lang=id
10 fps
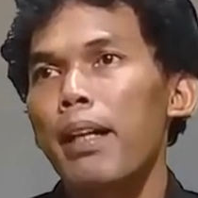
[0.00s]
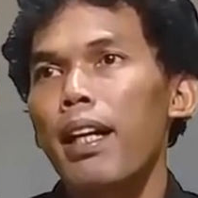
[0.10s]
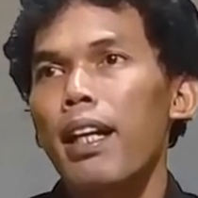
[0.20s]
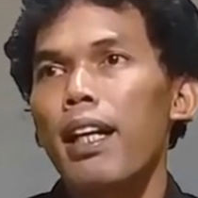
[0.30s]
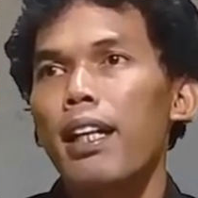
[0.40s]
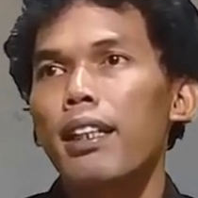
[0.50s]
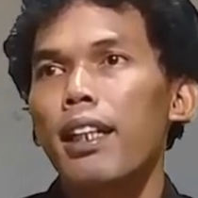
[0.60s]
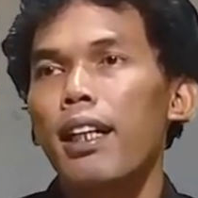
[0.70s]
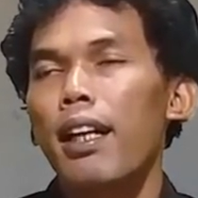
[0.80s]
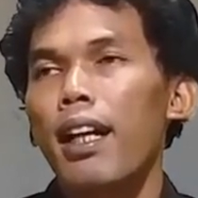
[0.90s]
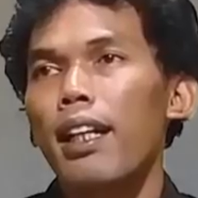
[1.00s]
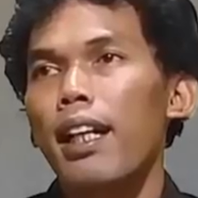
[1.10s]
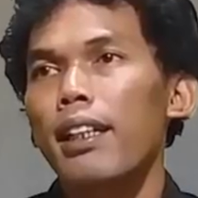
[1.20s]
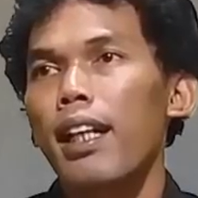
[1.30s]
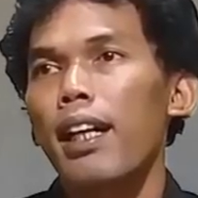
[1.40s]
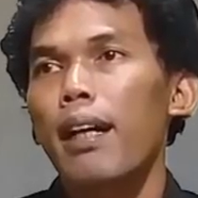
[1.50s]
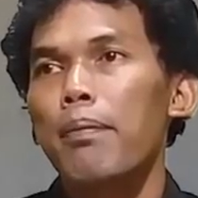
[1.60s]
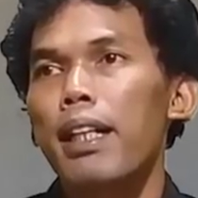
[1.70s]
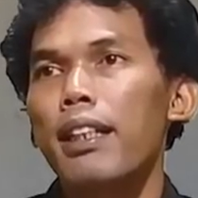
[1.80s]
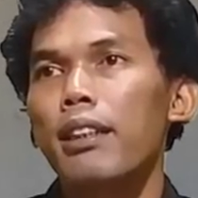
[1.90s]
Maka ada akan ada
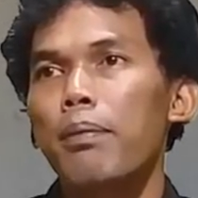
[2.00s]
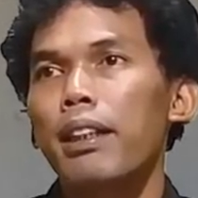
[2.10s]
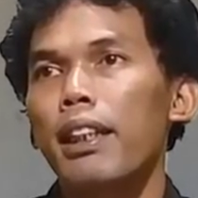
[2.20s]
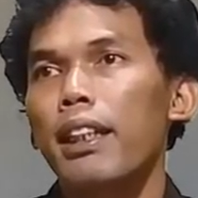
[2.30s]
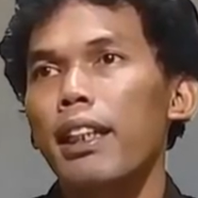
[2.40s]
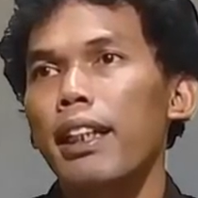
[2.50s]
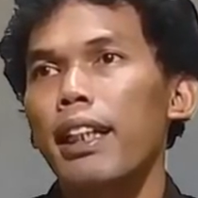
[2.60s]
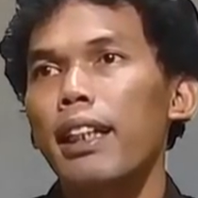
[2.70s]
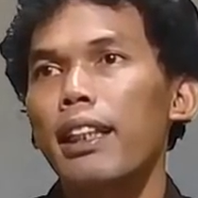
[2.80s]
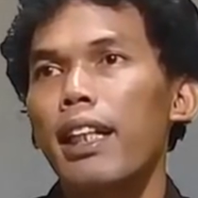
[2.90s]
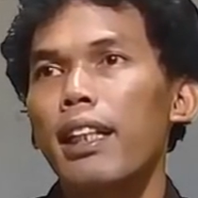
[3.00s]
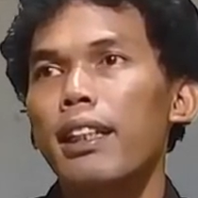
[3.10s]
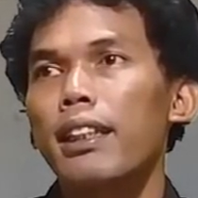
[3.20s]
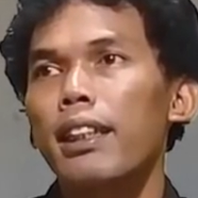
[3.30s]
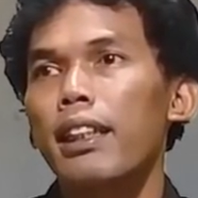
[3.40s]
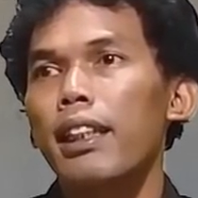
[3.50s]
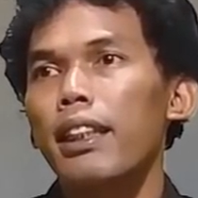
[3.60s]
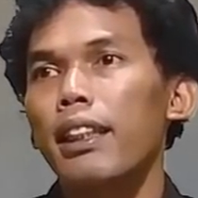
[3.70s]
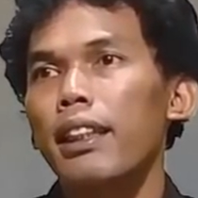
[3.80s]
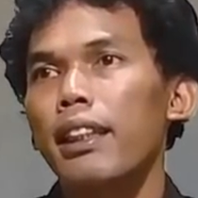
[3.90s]
halaman seperti ini. Kita di sini
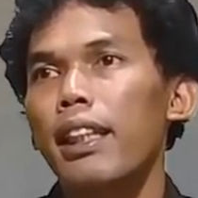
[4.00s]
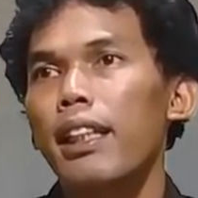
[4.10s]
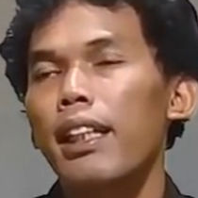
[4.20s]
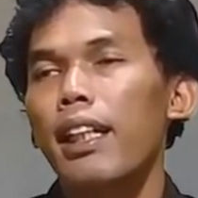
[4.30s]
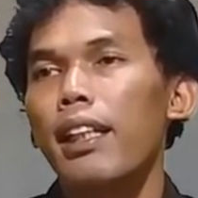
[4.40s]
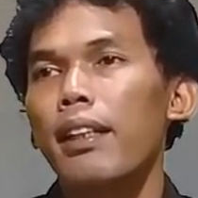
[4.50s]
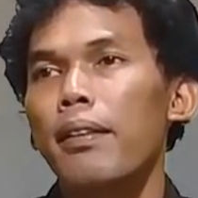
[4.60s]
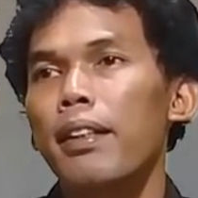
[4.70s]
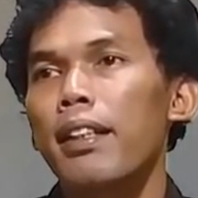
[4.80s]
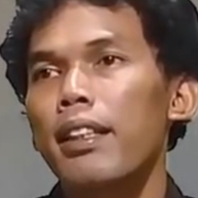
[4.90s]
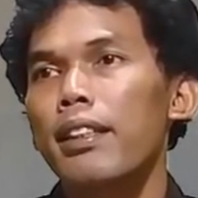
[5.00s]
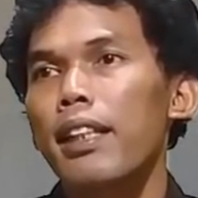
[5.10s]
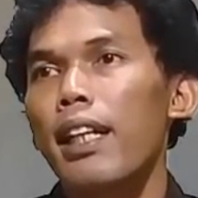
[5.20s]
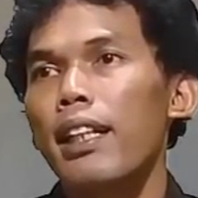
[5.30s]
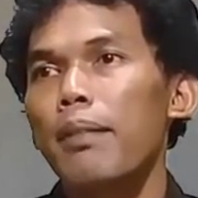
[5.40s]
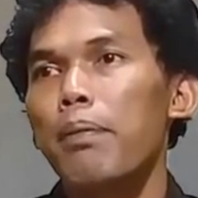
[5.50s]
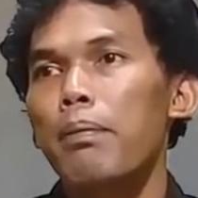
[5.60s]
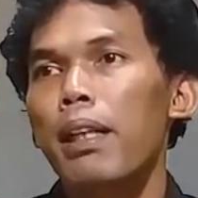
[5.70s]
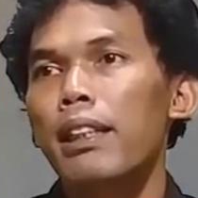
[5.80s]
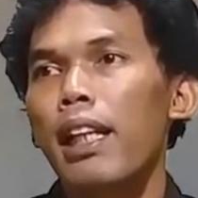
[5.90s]
tinggal cari
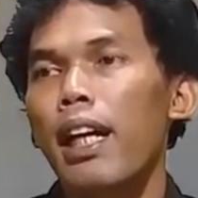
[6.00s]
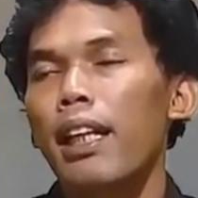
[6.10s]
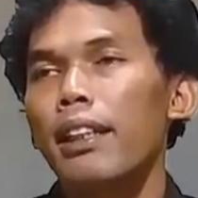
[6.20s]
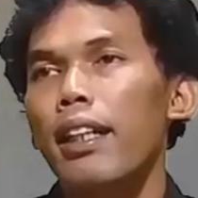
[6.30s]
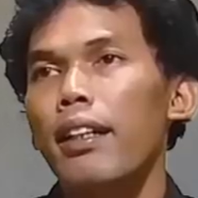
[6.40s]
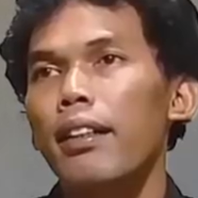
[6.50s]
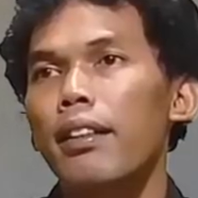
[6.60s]
permasalahannya.